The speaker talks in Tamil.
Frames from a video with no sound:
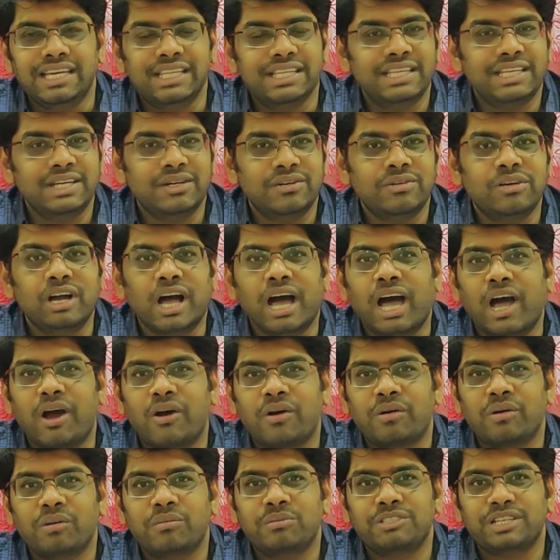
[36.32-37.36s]
இது உங்கள் அஹா
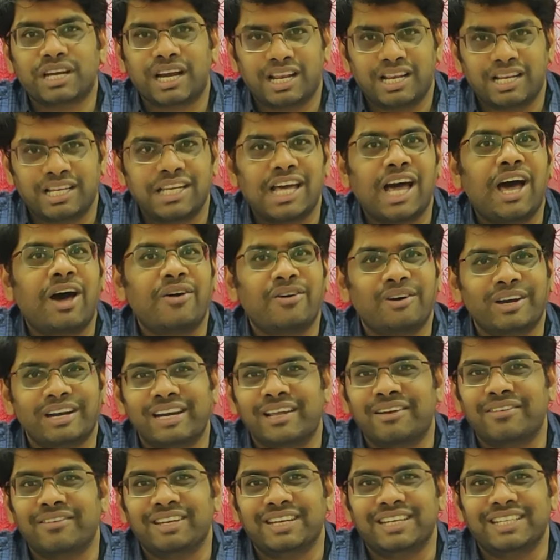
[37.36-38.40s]
குடும்பம் சேனல் நான்
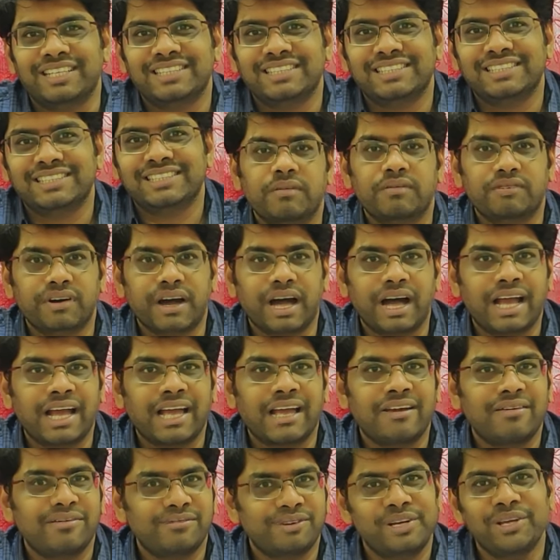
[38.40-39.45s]
உங்கள் நவீன்
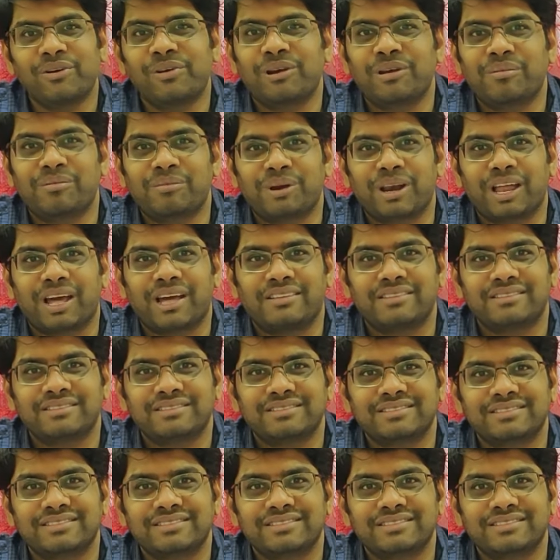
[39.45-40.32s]
வாங்க வீடியோக்குள்ளே போகலாம்